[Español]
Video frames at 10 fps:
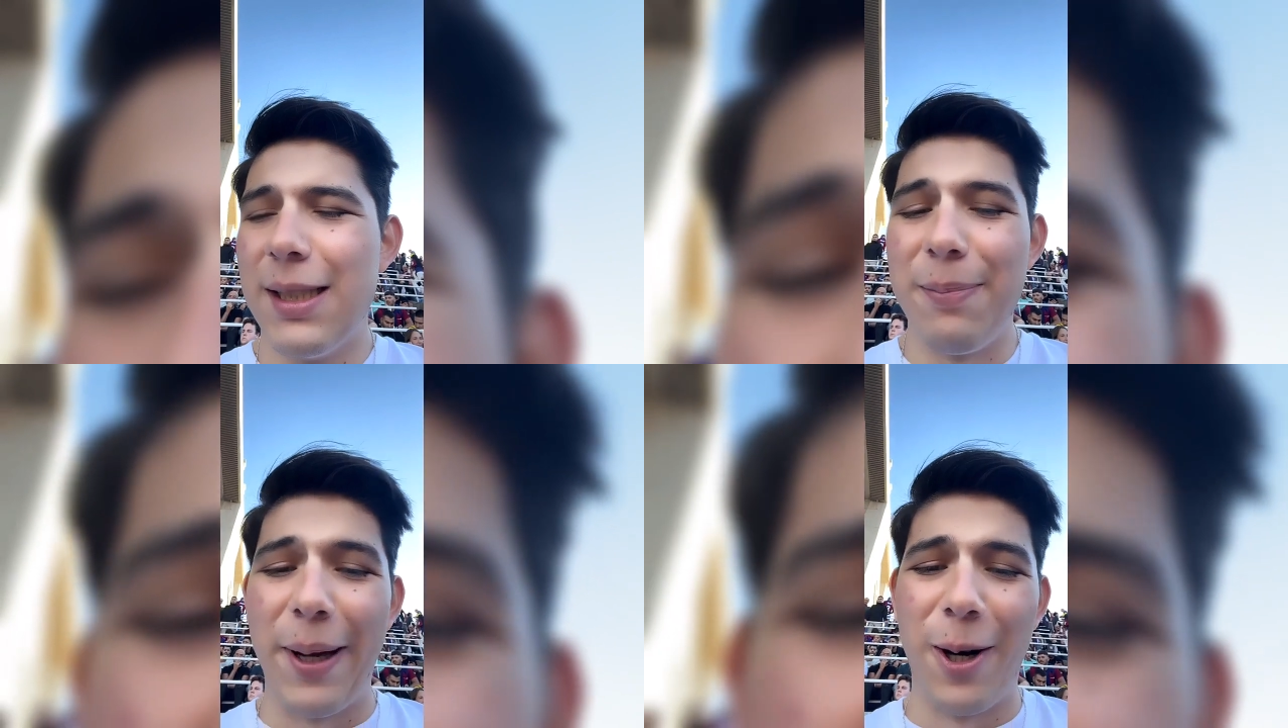
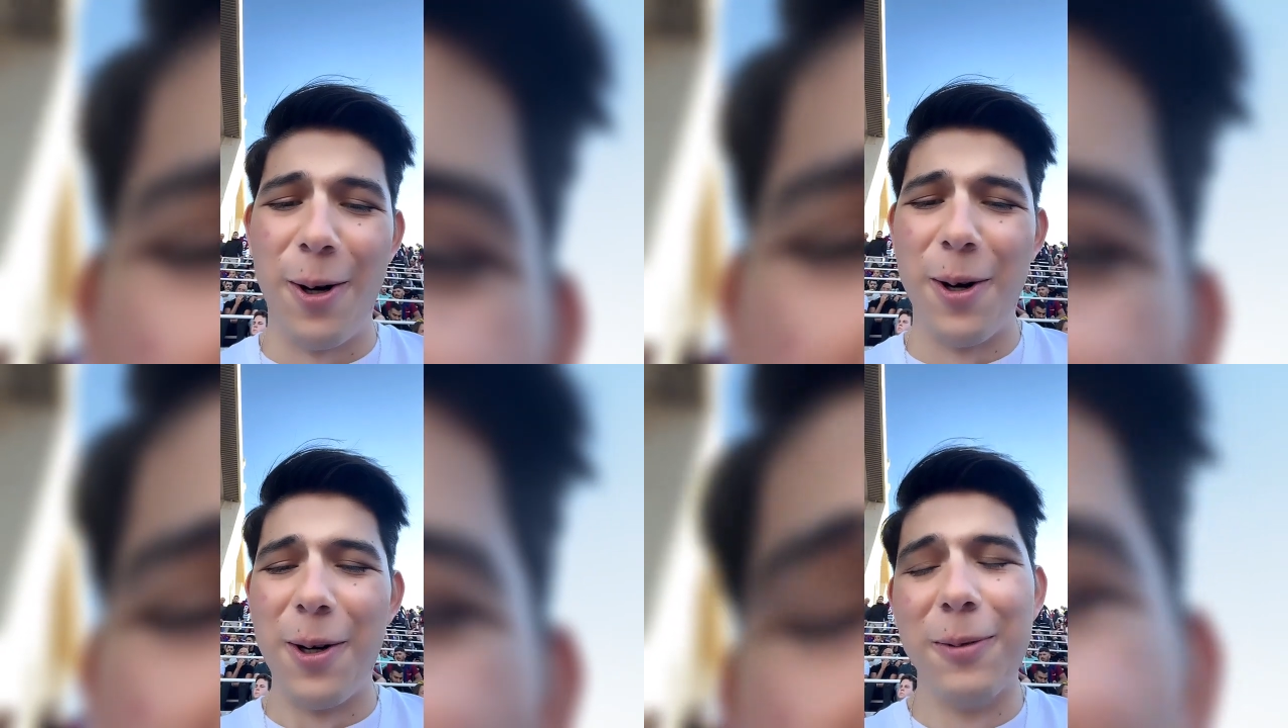
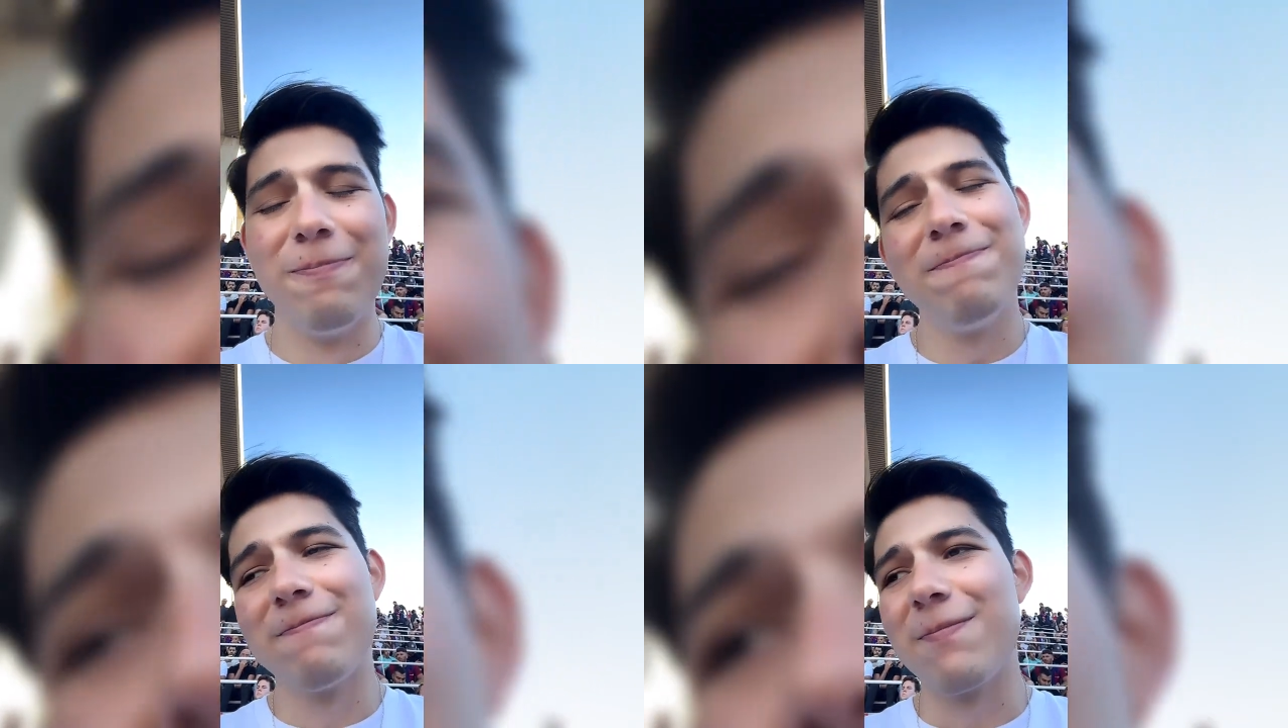pero
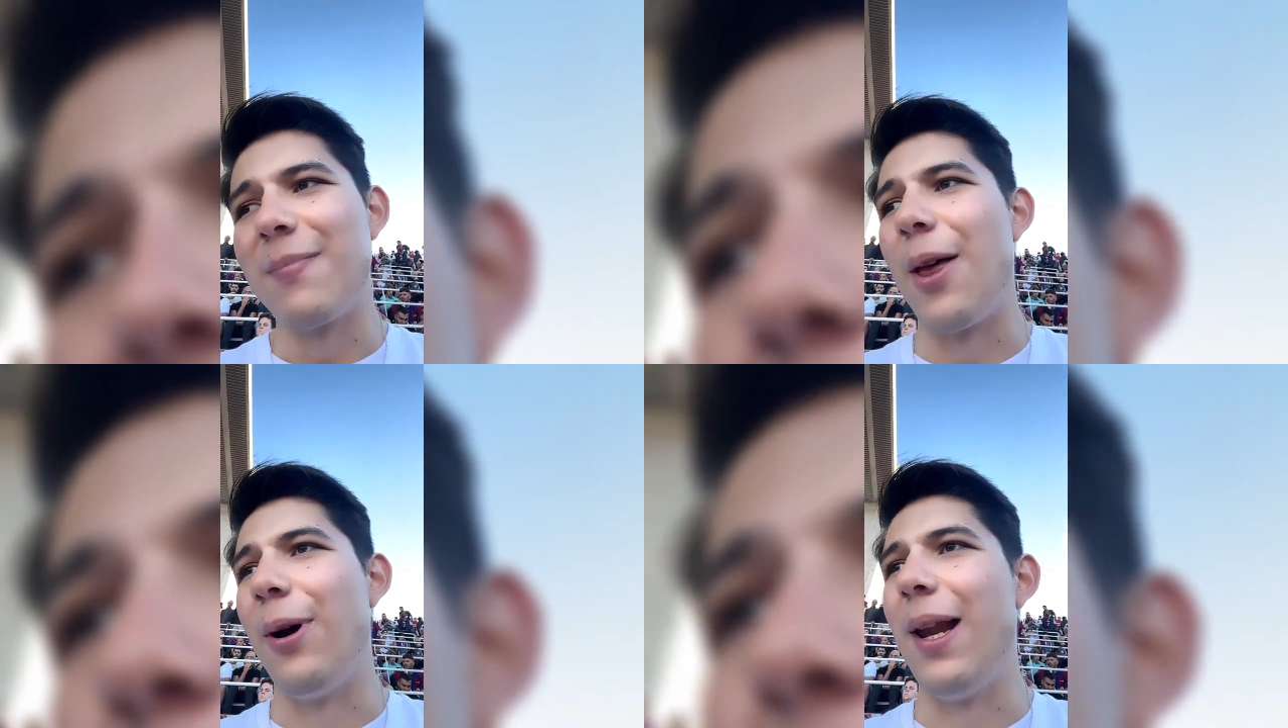
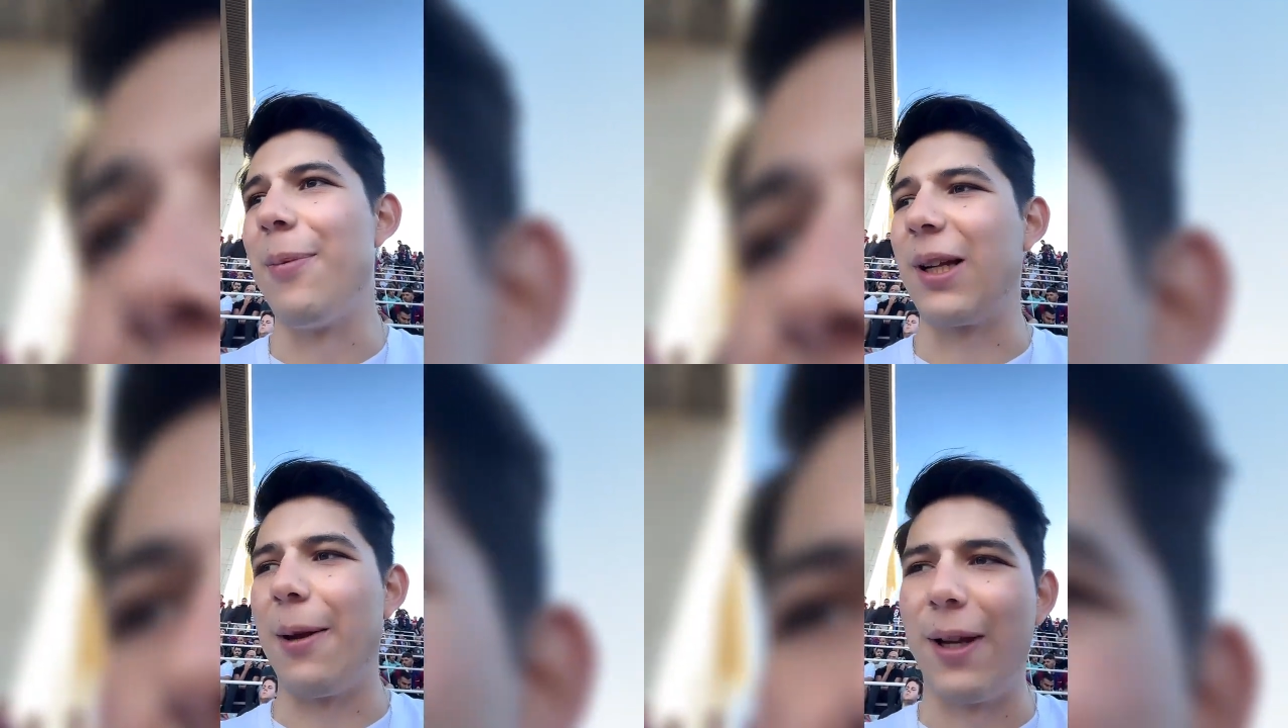me duele
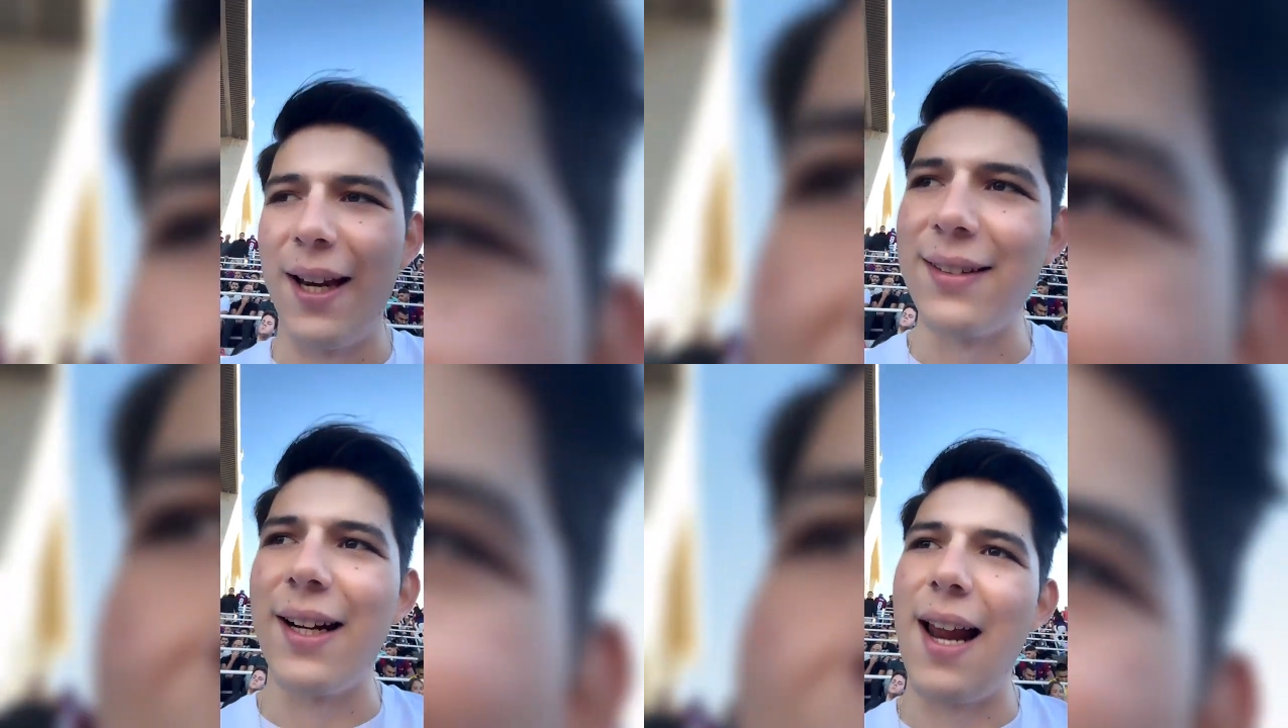porque
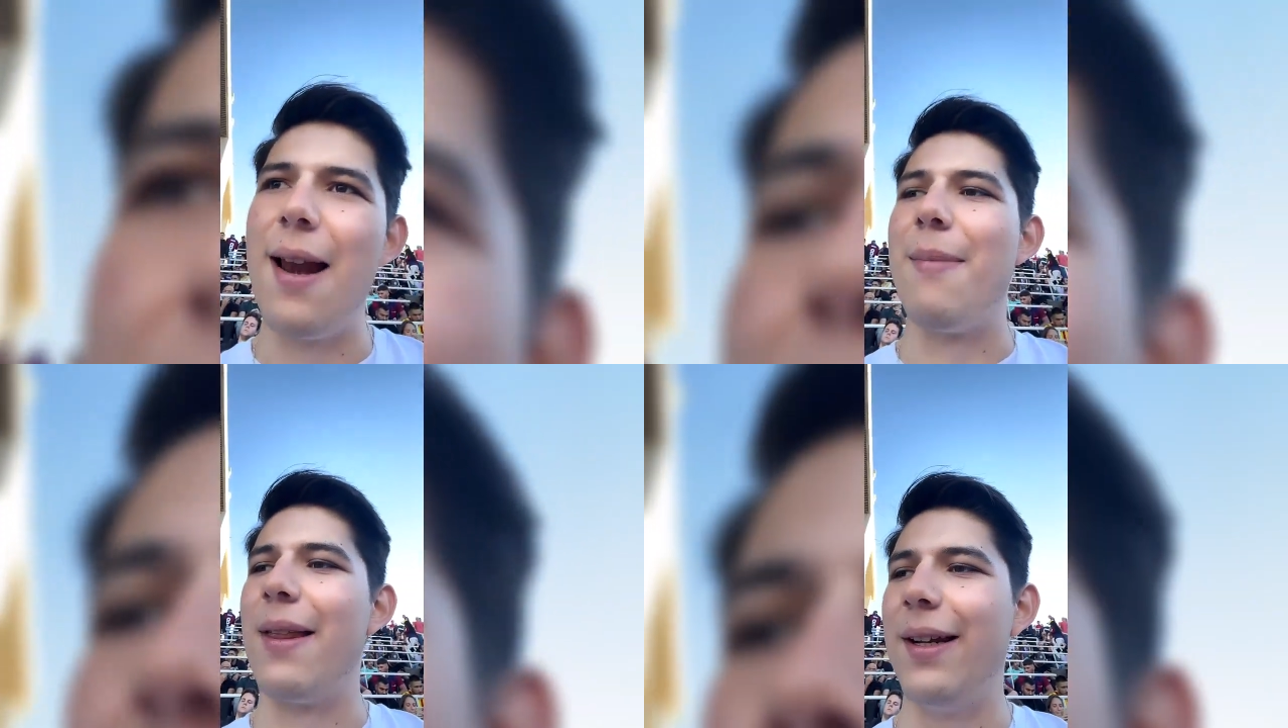quería traer la
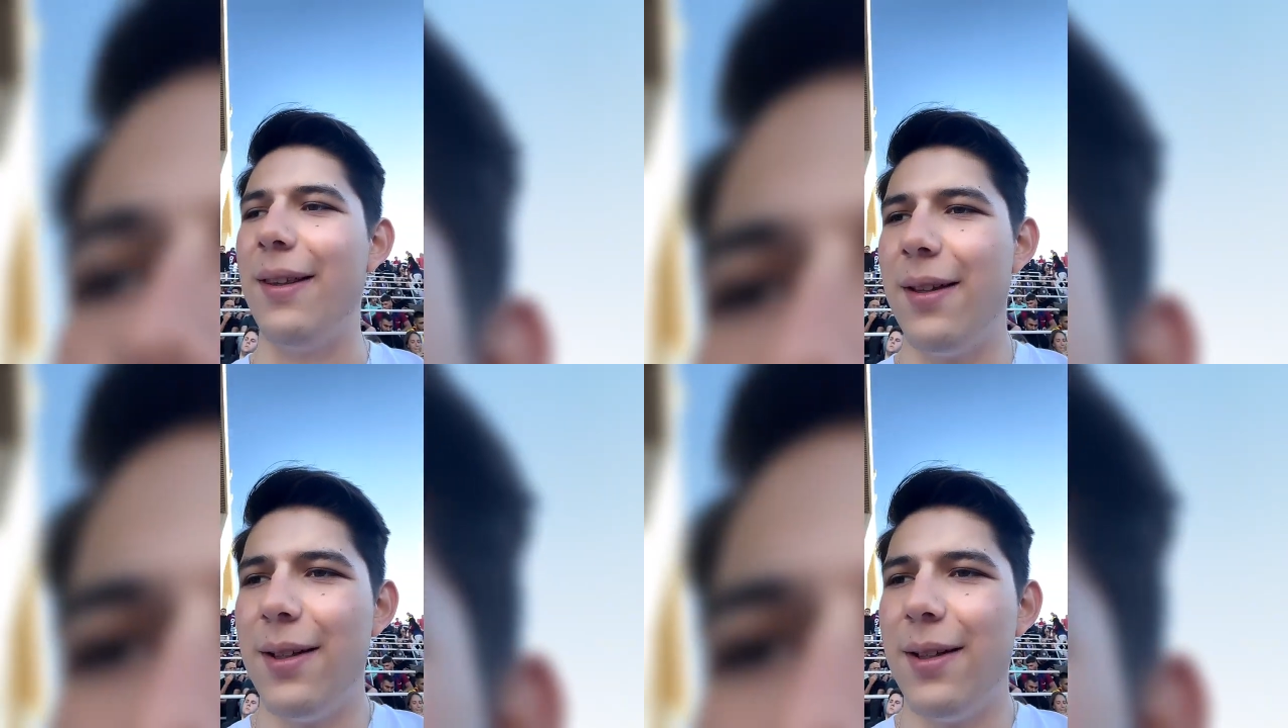del Madrid